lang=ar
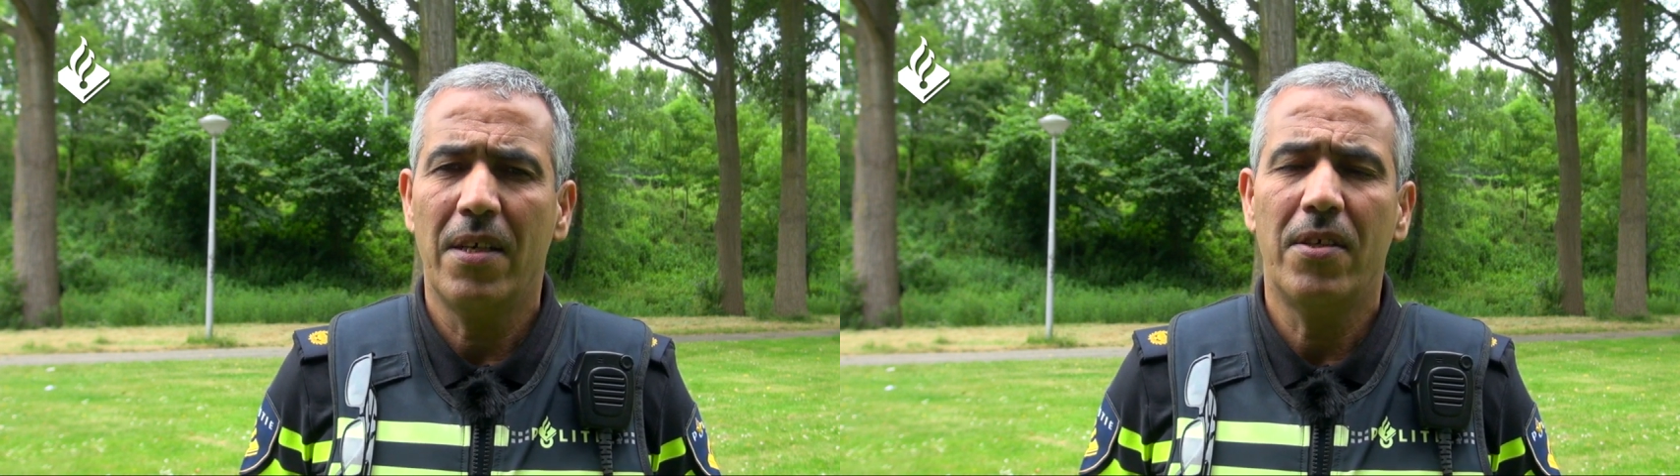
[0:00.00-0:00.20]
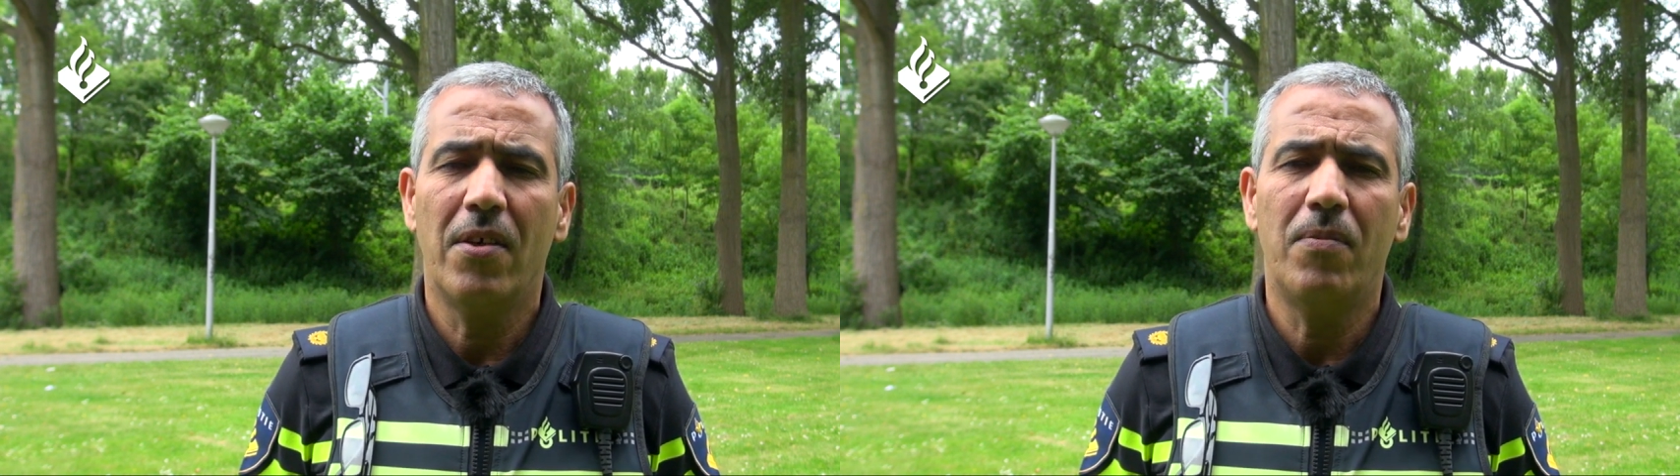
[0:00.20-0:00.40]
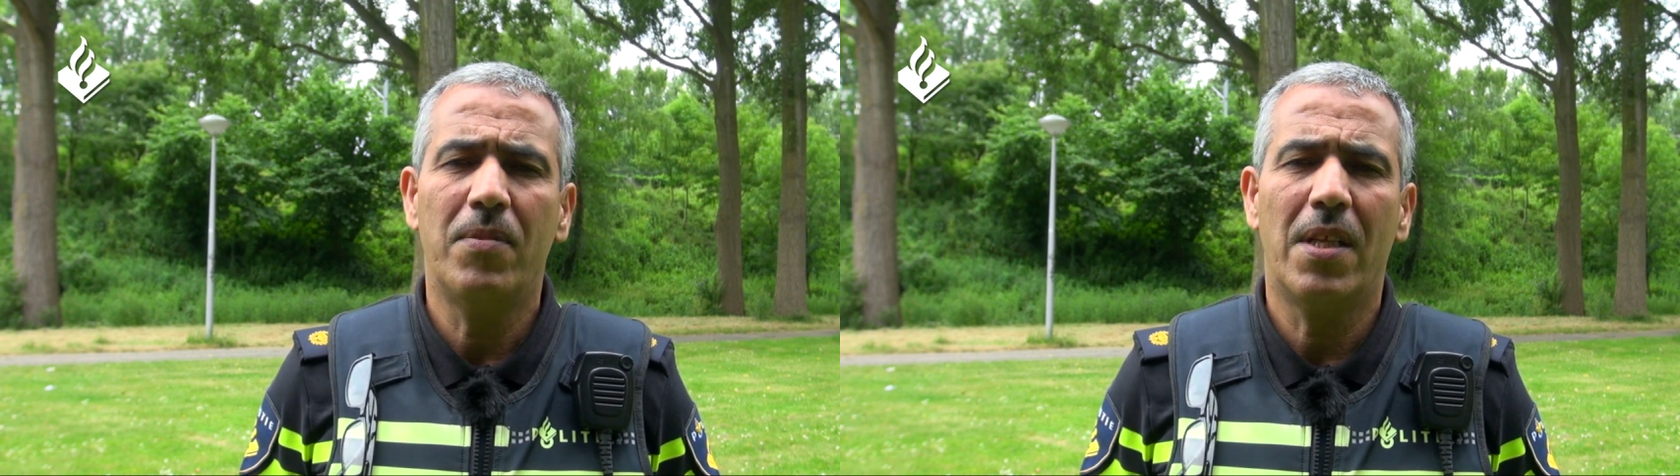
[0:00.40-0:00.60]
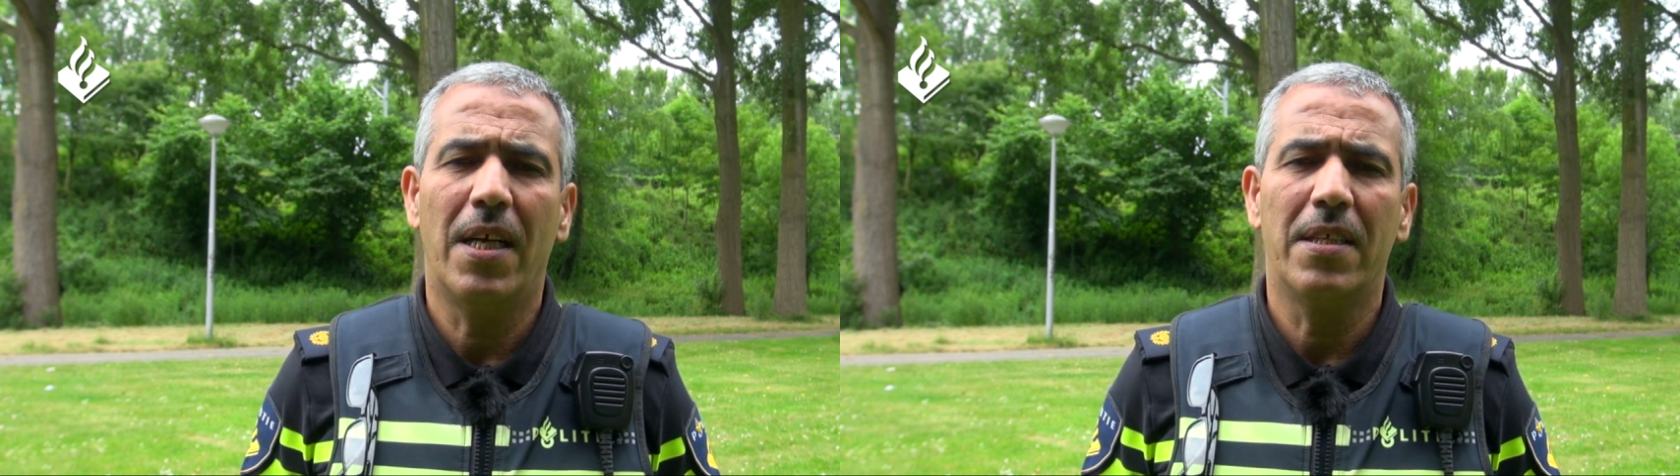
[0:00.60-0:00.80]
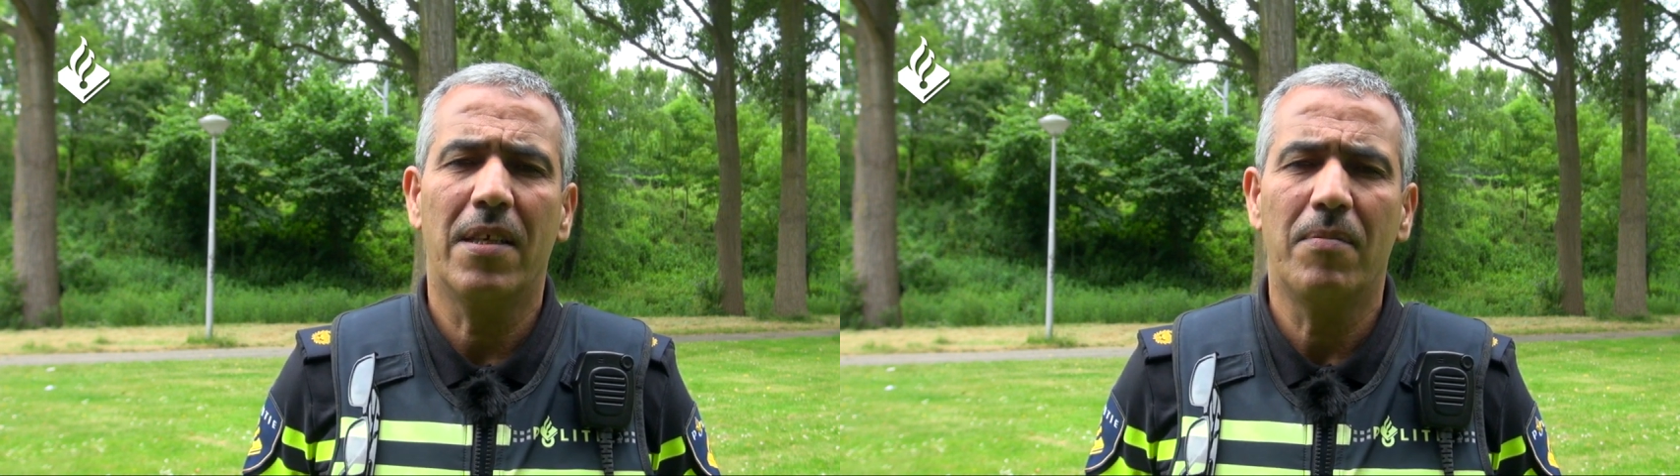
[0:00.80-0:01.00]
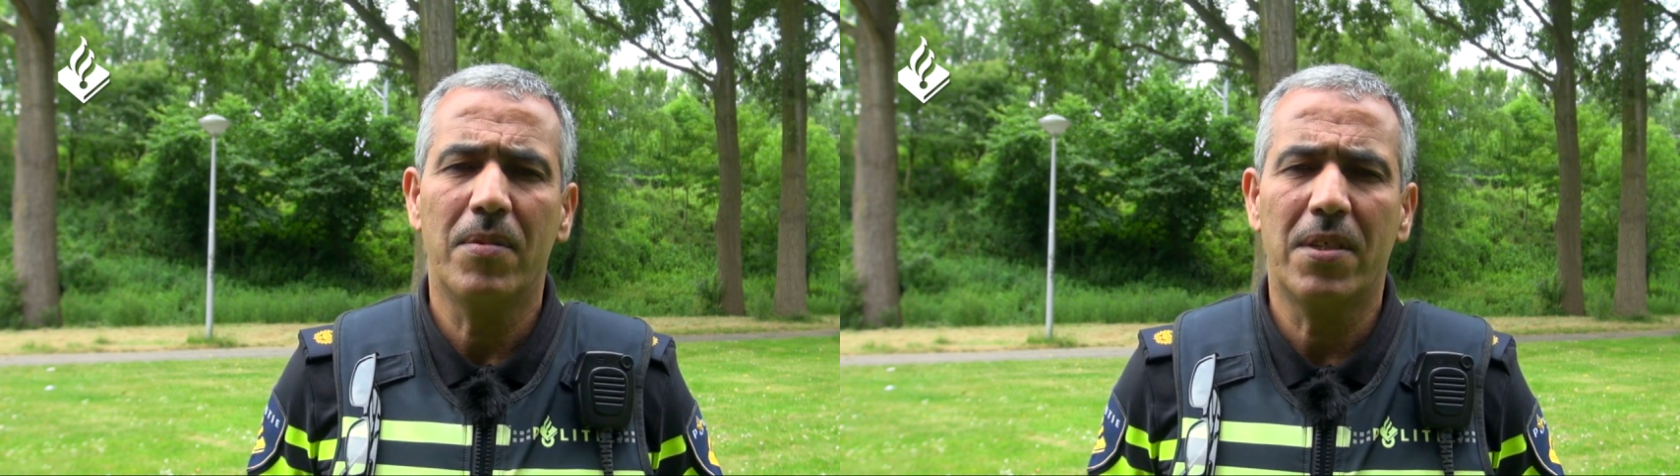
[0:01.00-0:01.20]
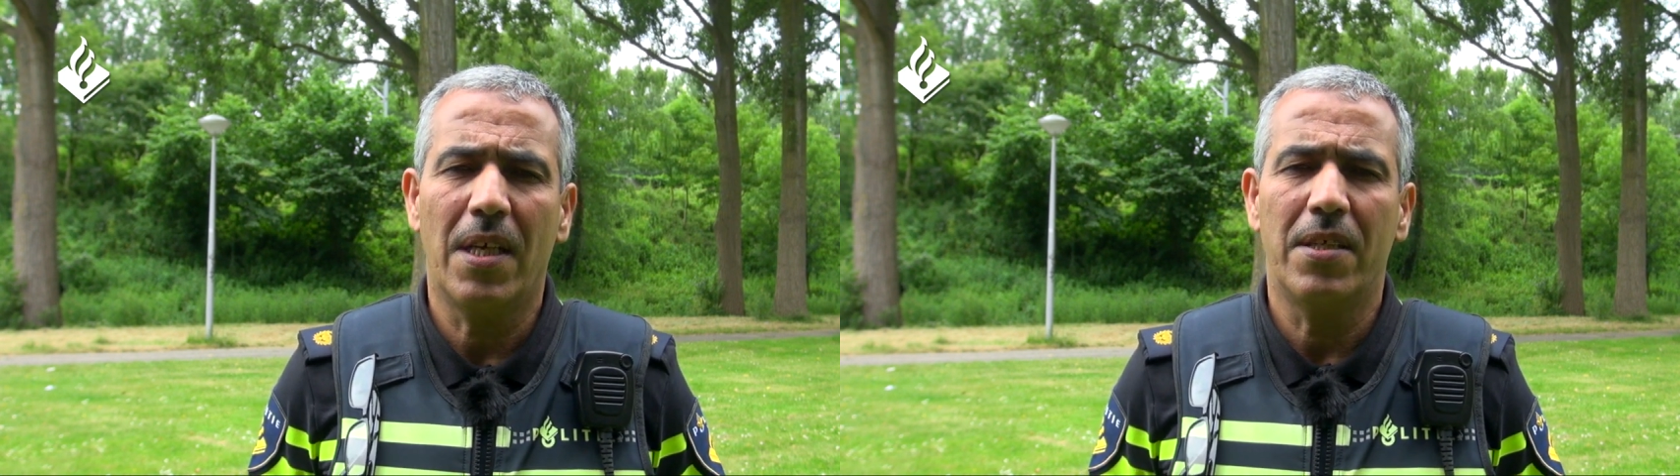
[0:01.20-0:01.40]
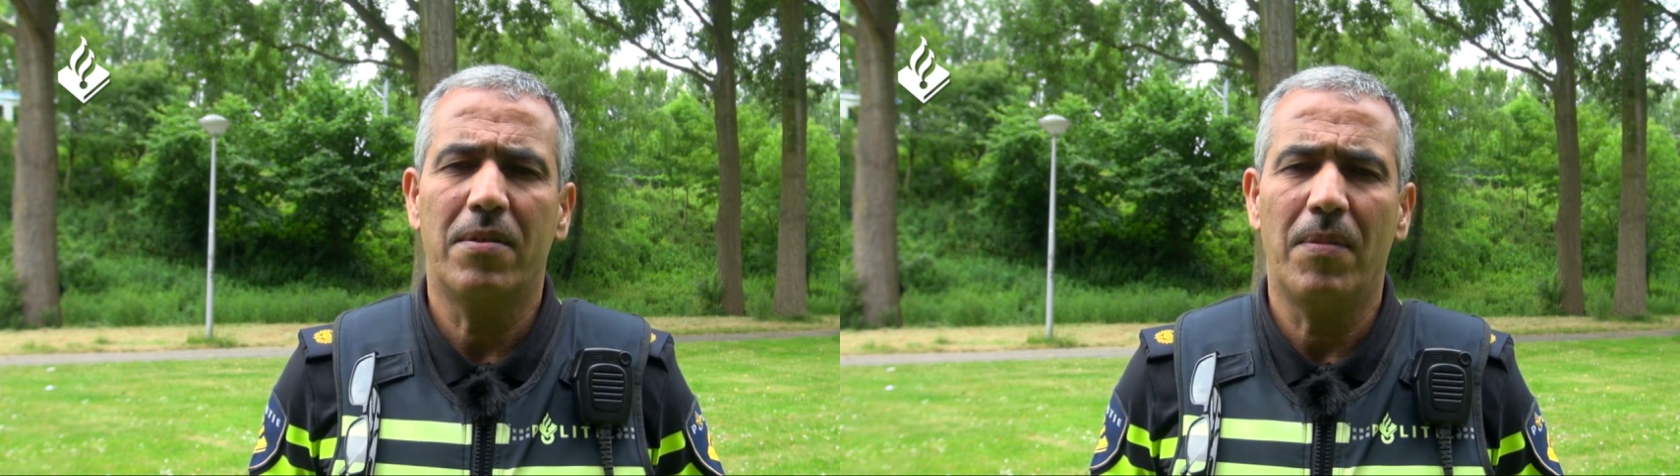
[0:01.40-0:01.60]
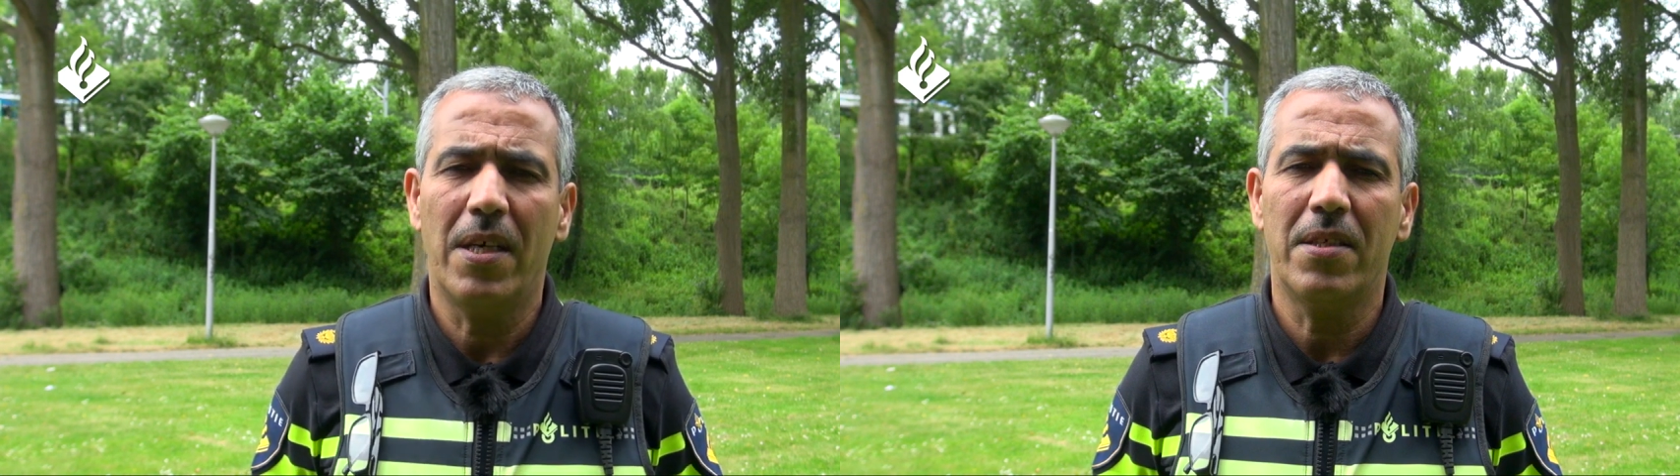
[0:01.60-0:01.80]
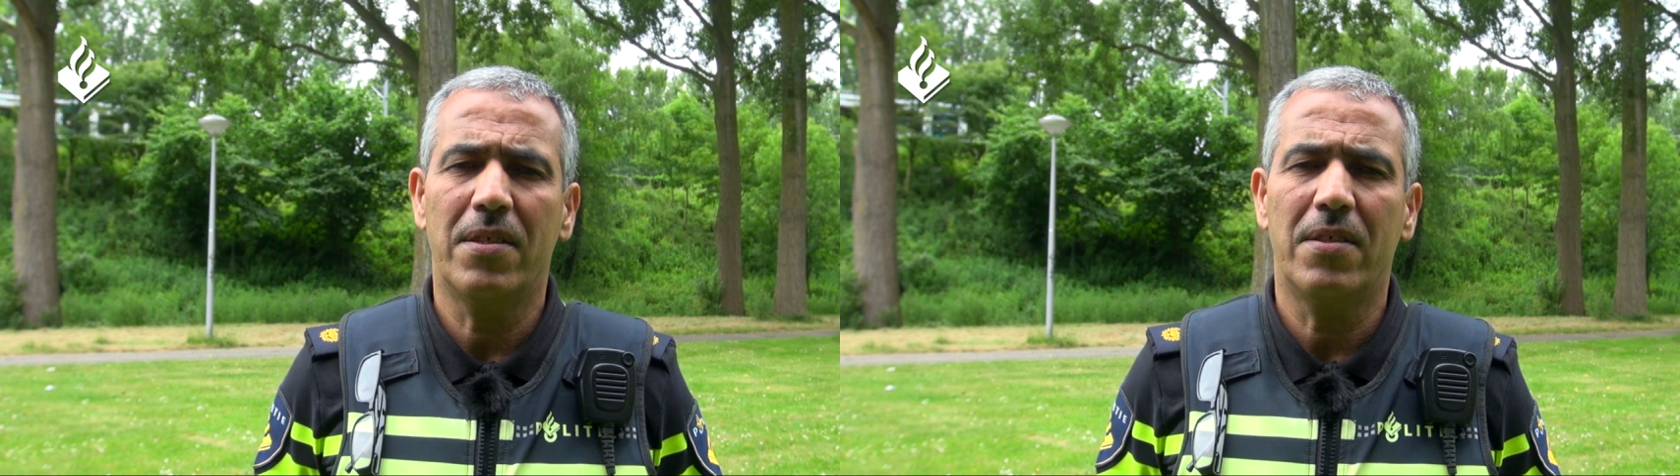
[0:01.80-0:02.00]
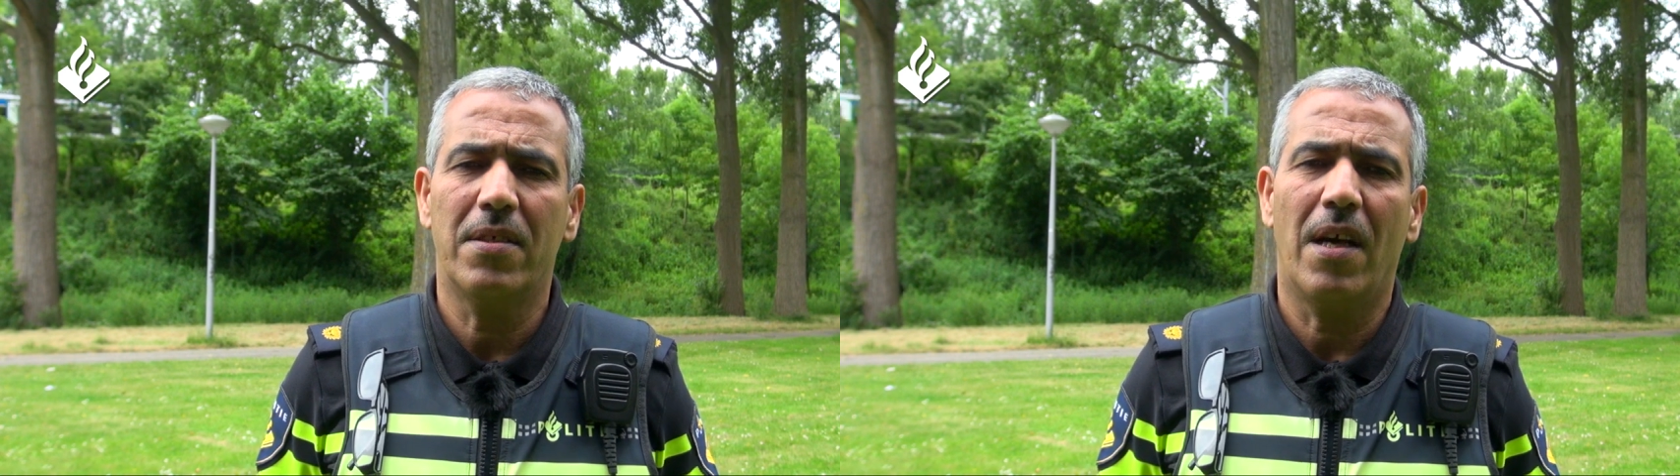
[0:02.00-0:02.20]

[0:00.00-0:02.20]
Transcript: يوم 3 15 مارس